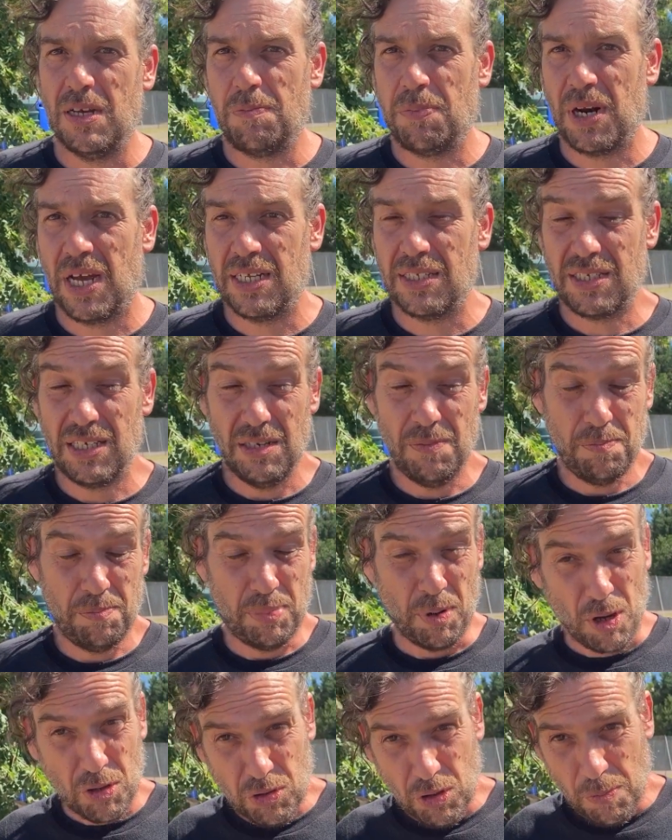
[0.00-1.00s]
plainte, qu'ils
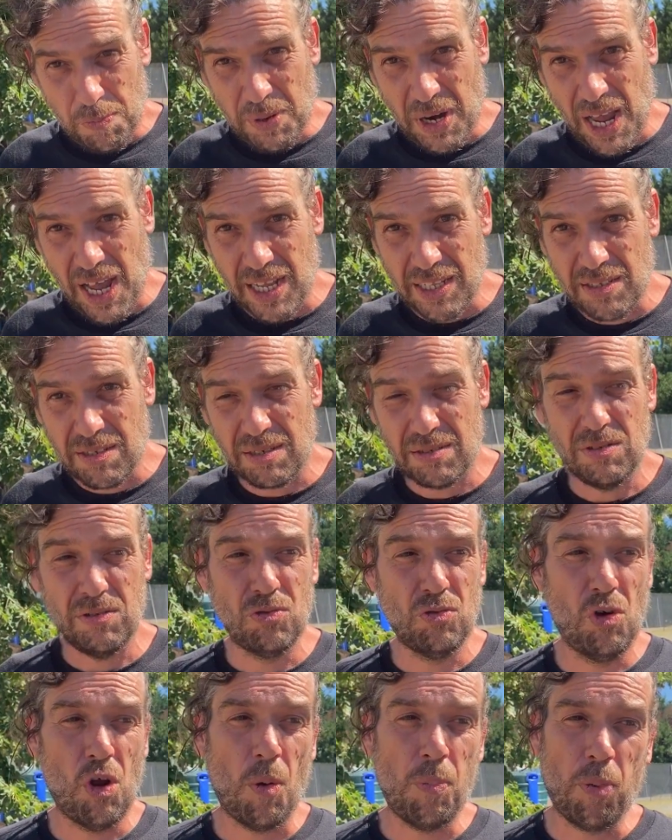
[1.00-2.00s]
portent plainte.
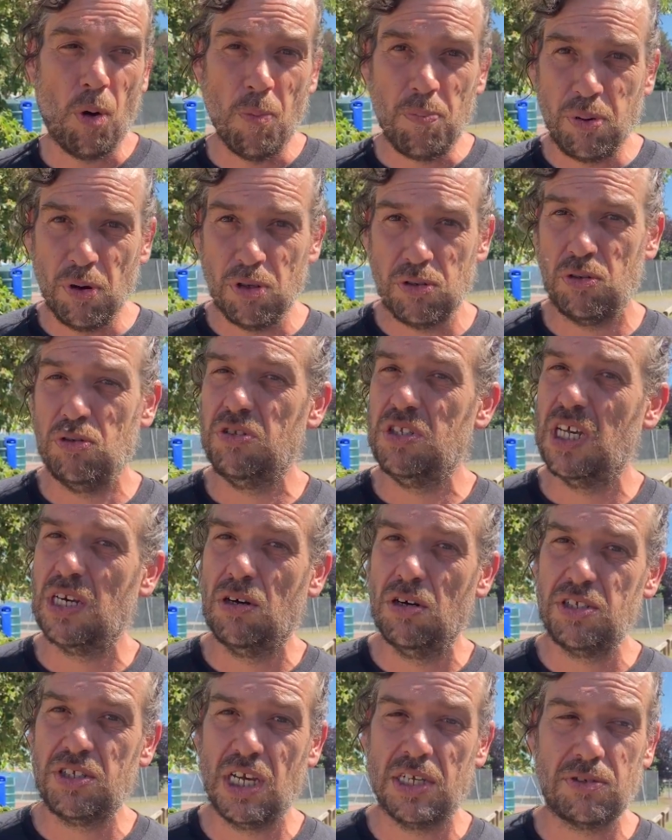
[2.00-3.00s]
Nous, leur proposons une
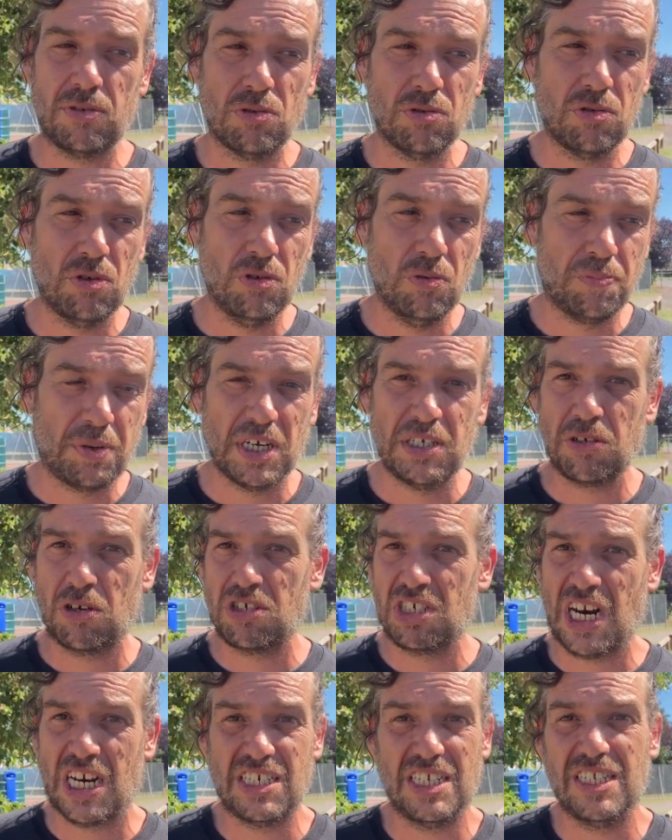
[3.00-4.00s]
négociation de prise en
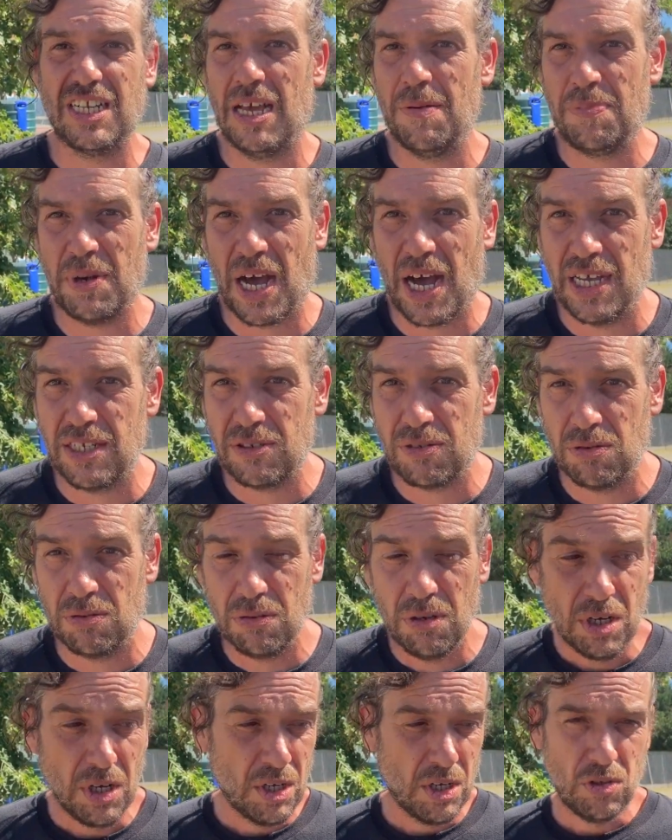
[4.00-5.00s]
charge et de réparation
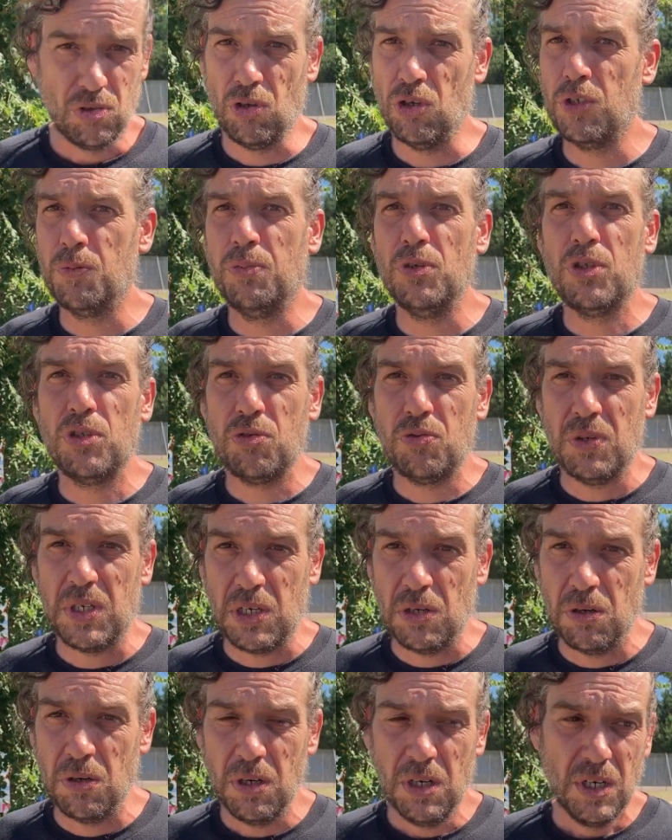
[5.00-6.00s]
de ce bout de
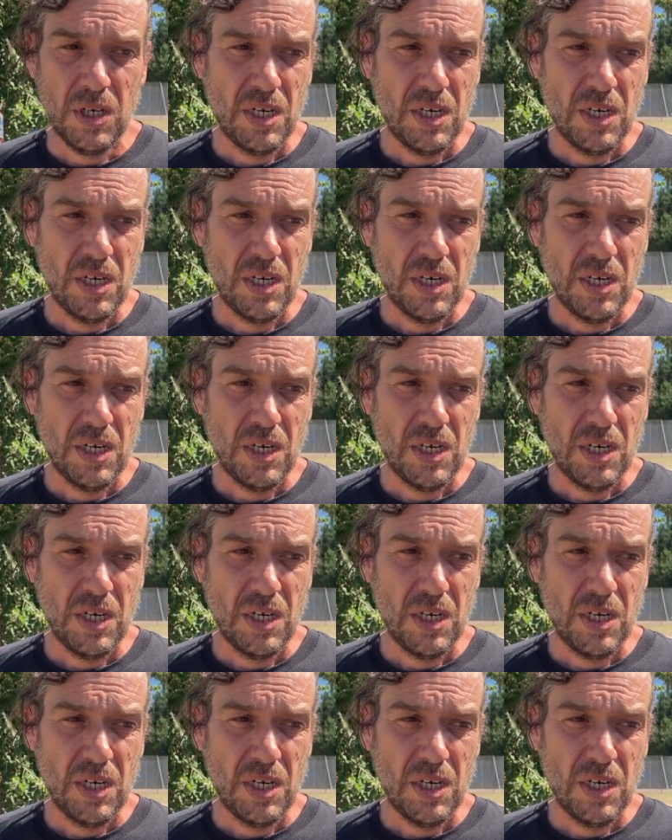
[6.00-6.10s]
tuyau.